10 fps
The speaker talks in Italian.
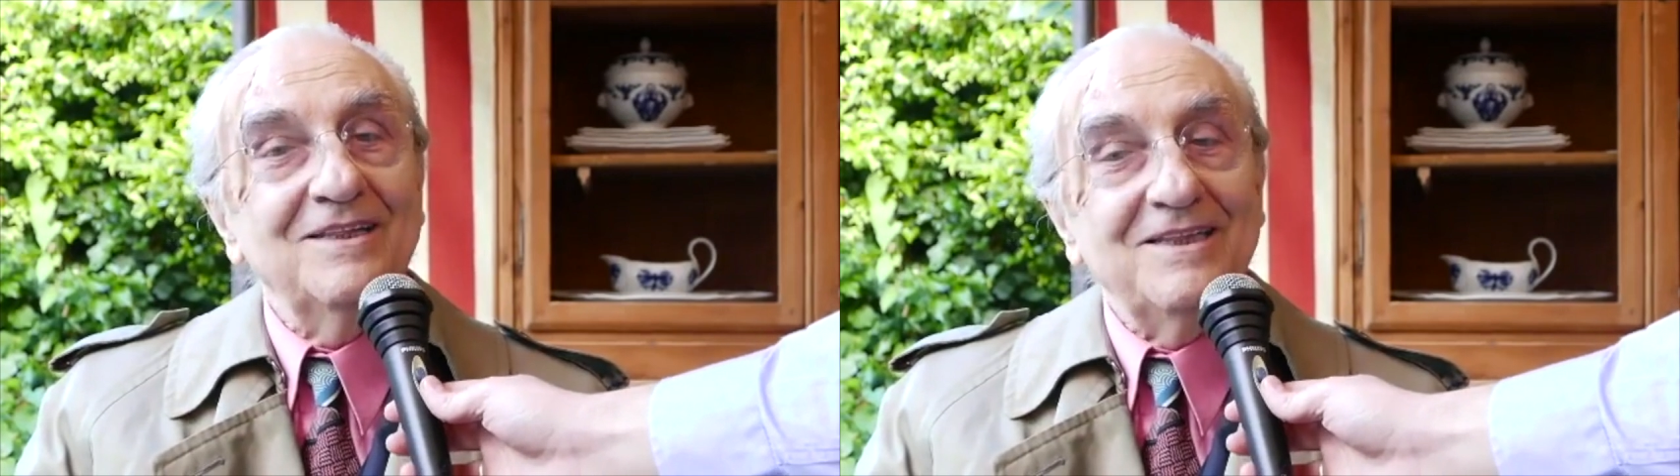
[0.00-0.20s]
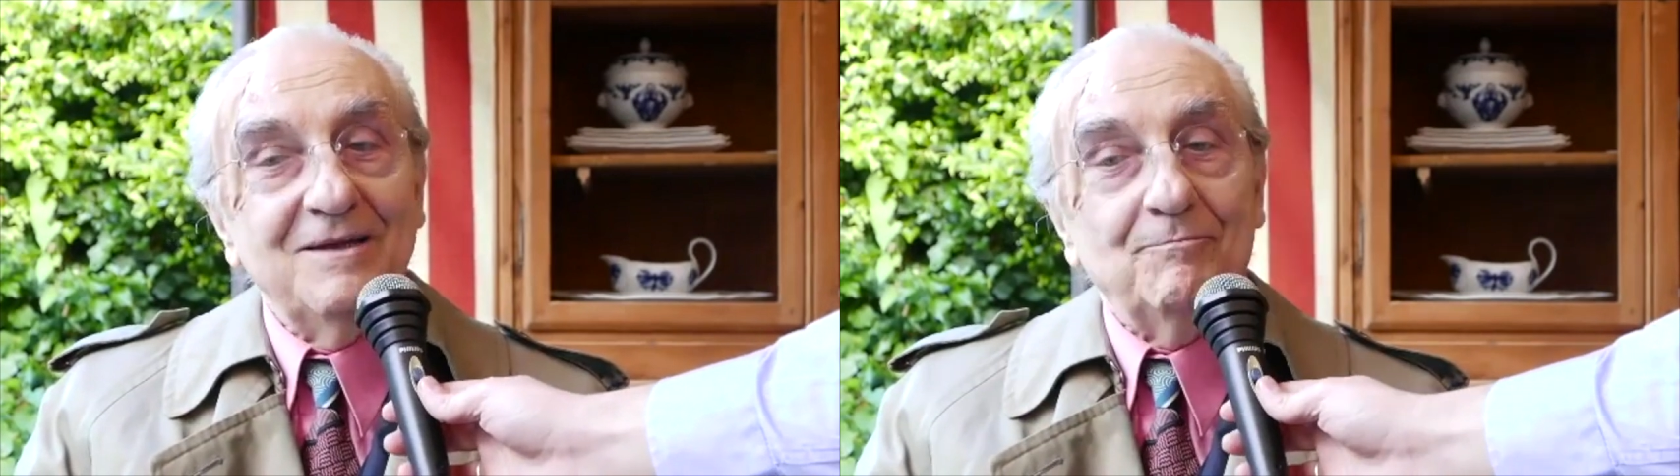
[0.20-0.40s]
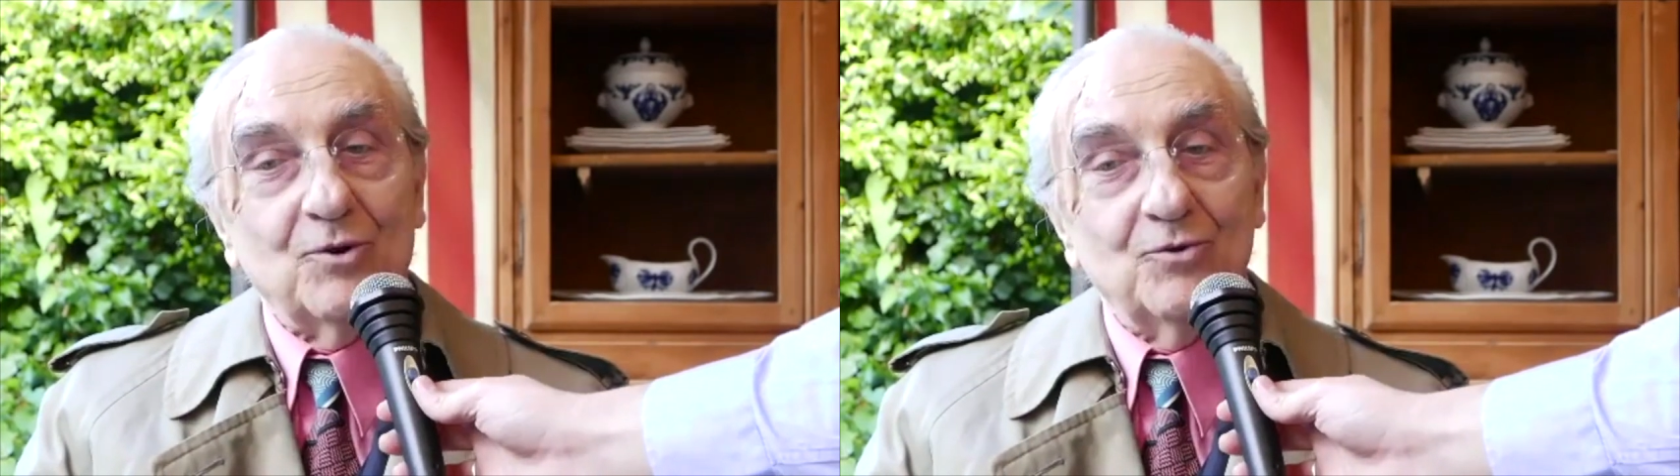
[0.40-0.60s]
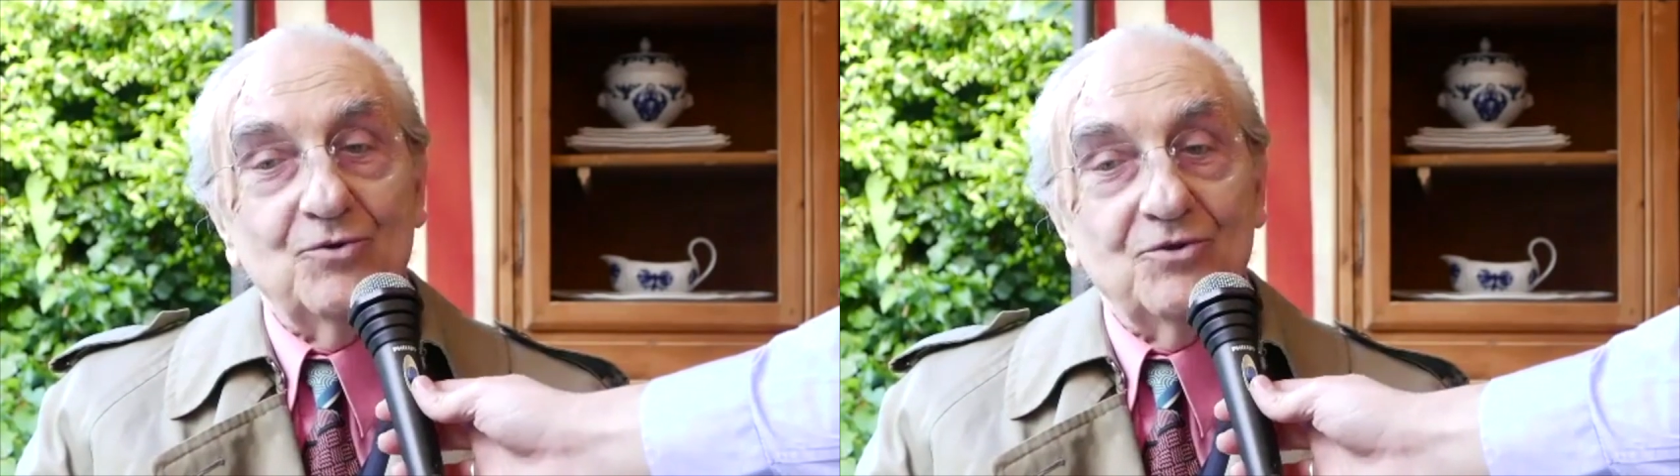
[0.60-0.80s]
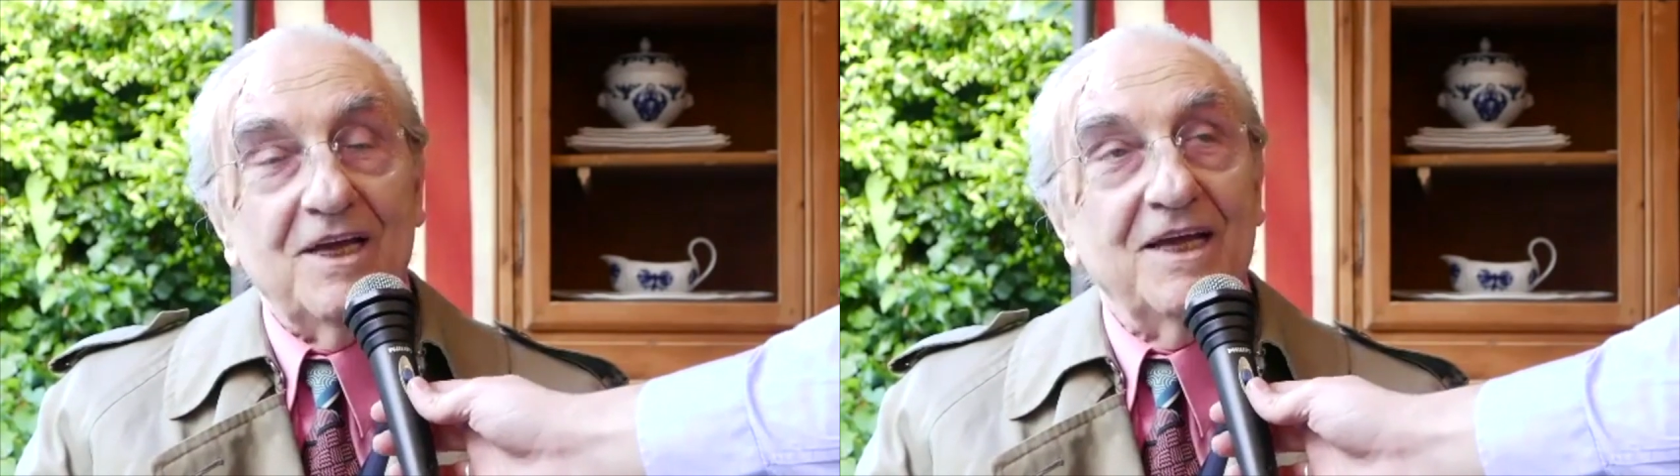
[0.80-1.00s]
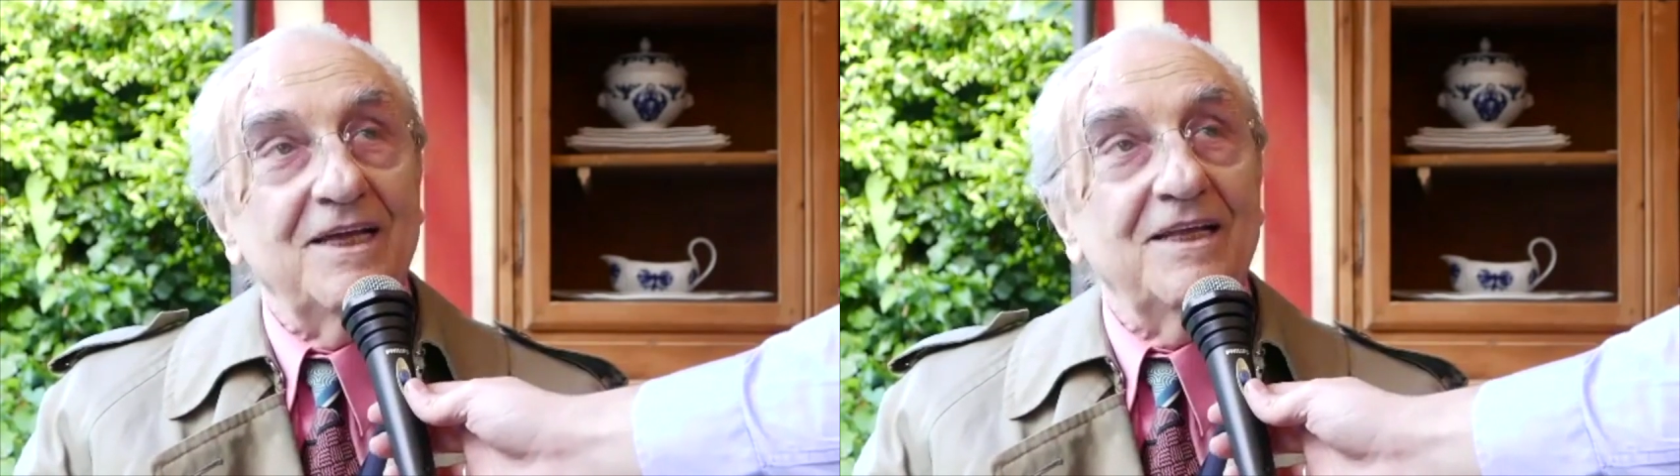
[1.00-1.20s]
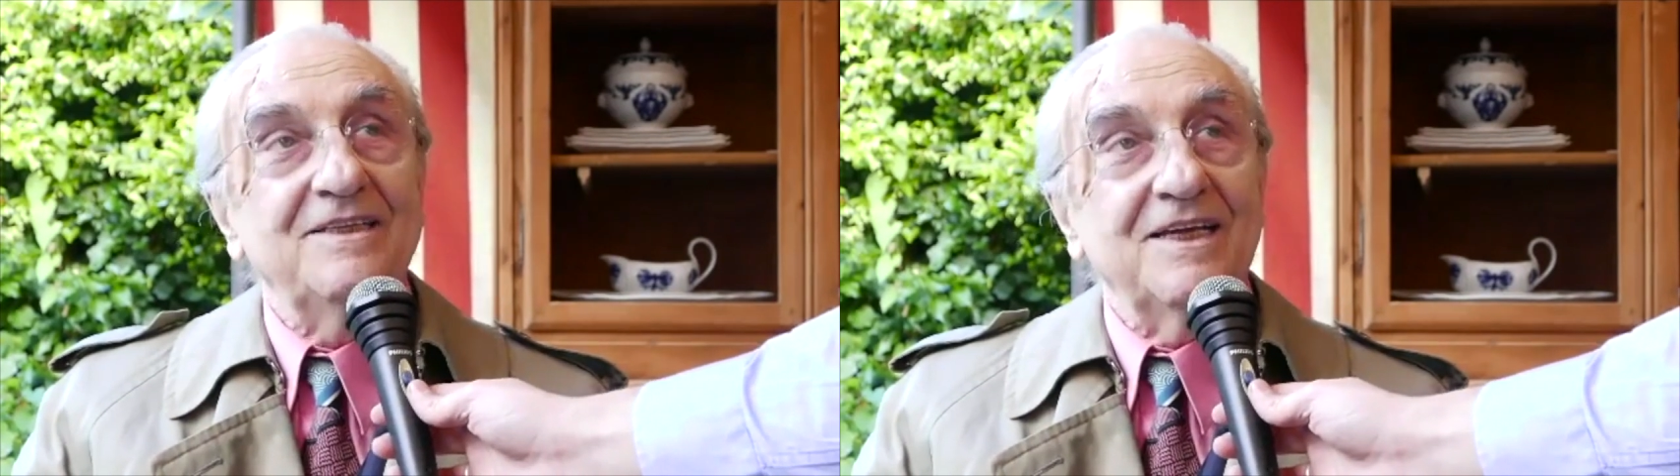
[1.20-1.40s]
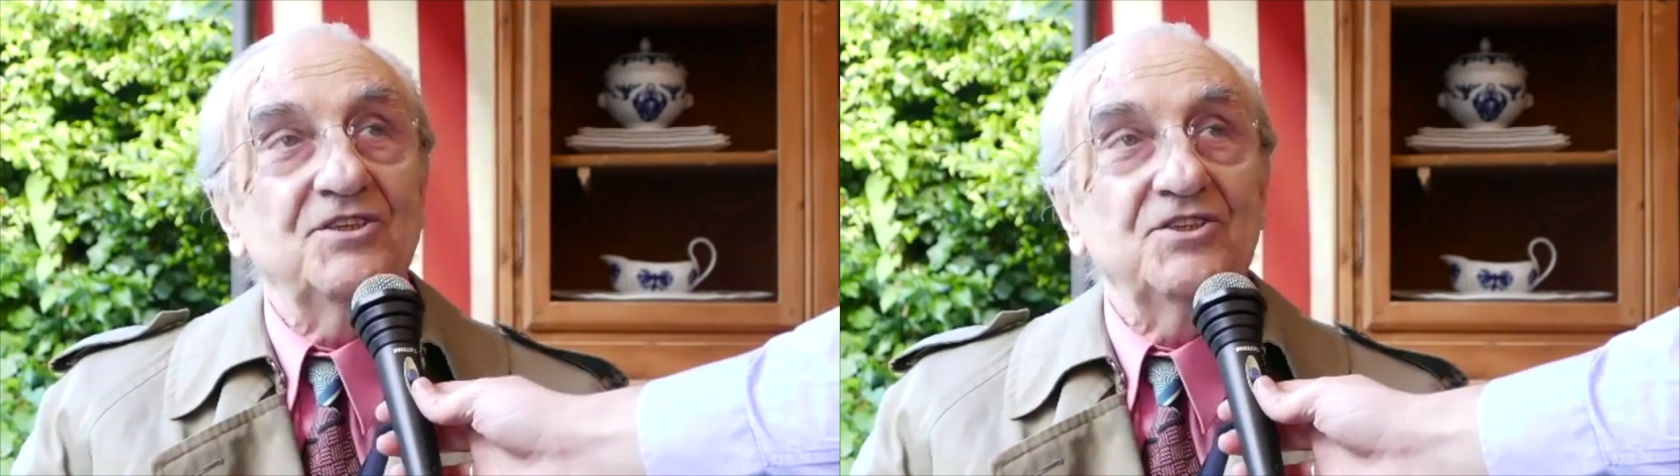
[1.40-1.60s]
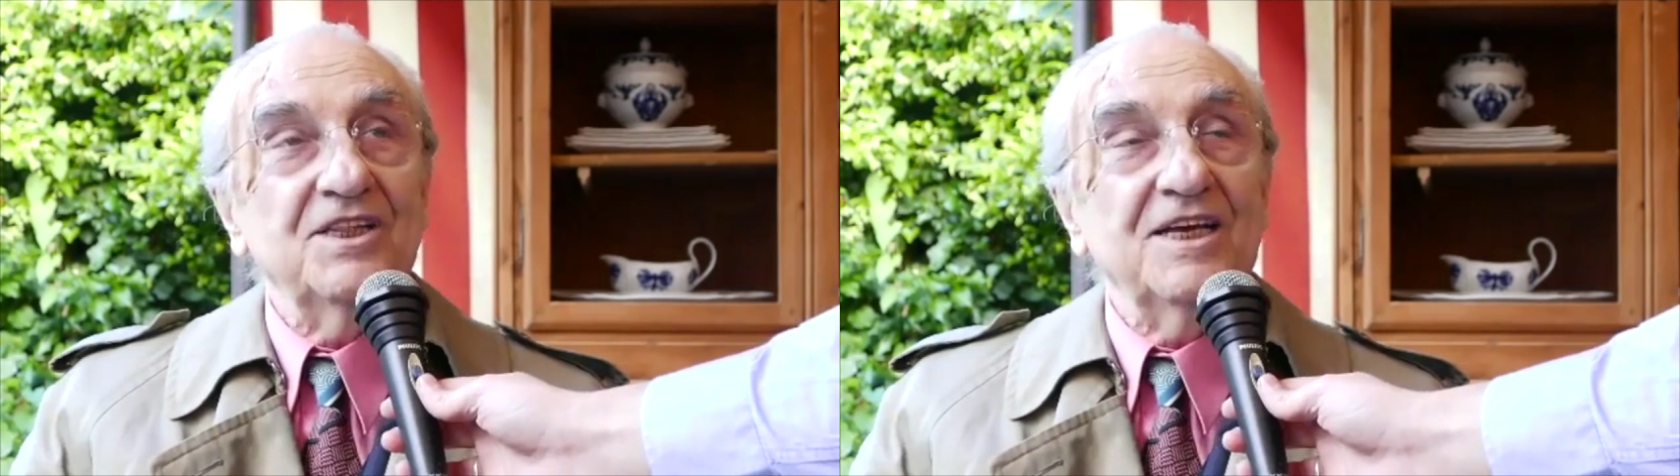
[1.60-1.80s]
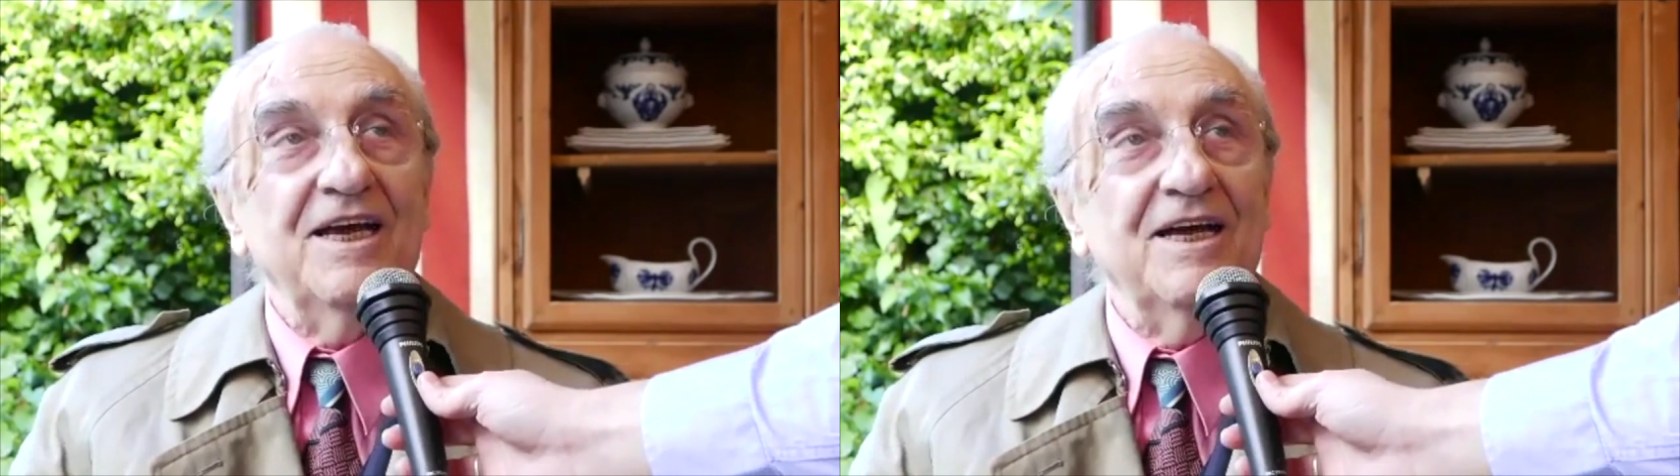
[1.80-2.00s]
di prodotti e di
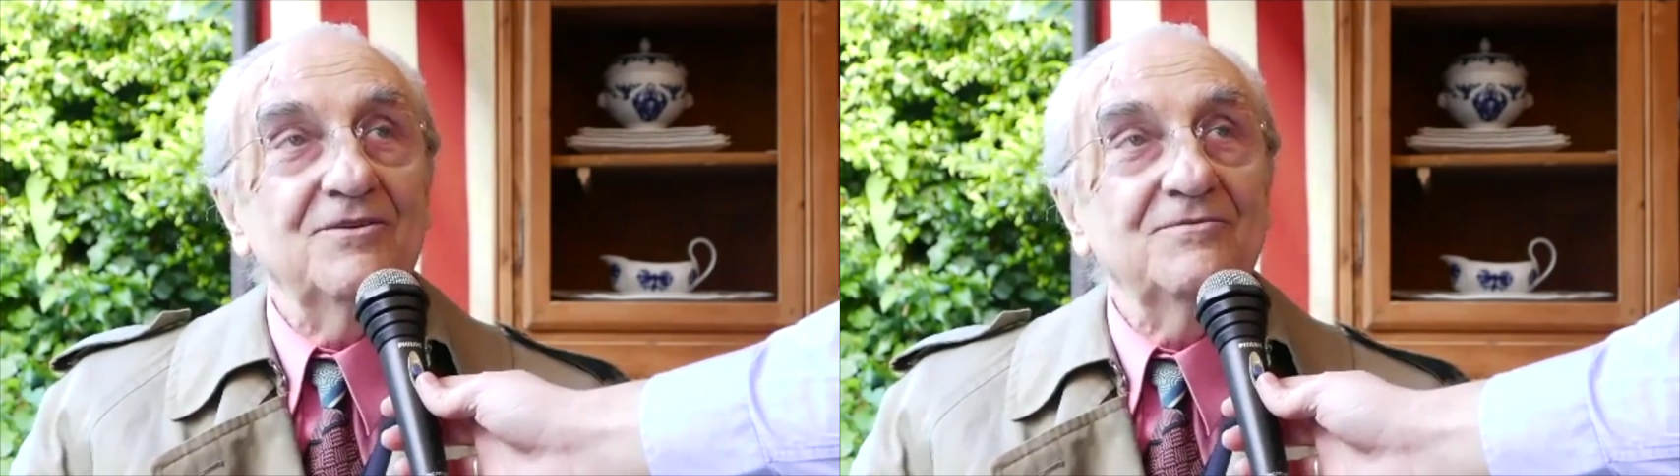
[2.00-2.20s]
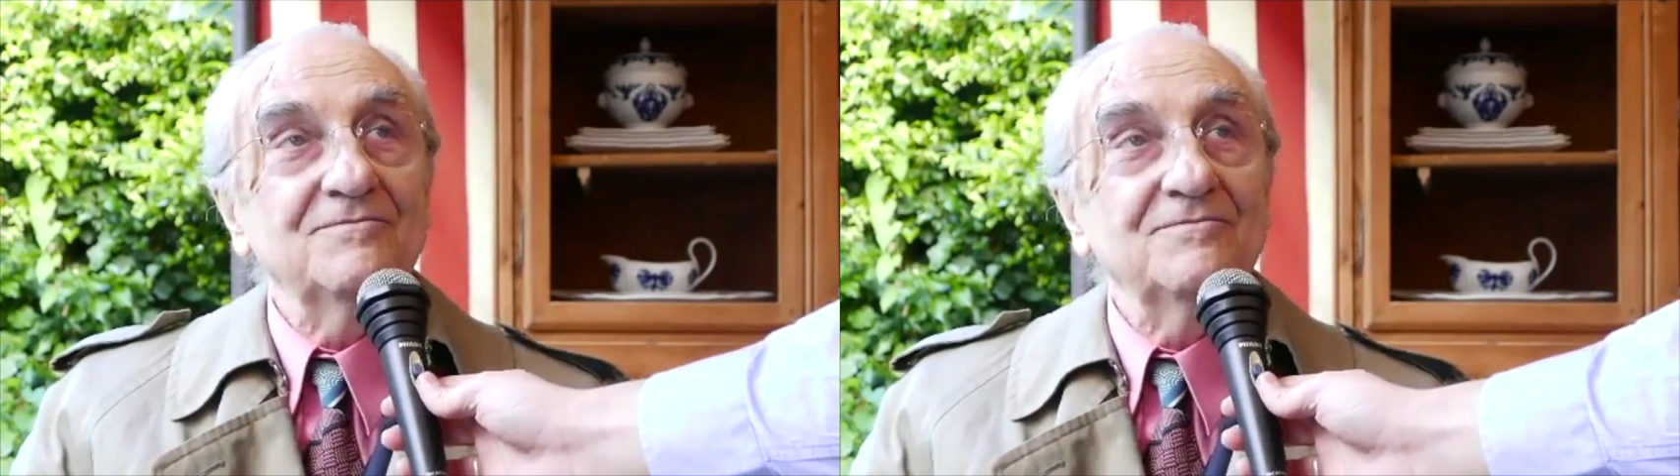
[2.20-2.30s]
ricette che hanno.